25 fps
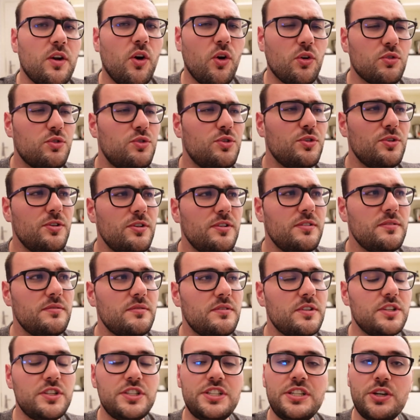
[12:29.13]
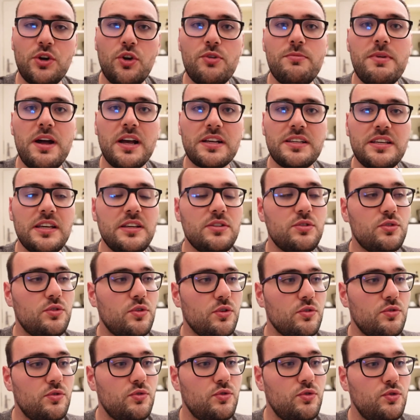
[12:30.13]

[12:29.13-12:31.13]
En deux, j'ai remarqué que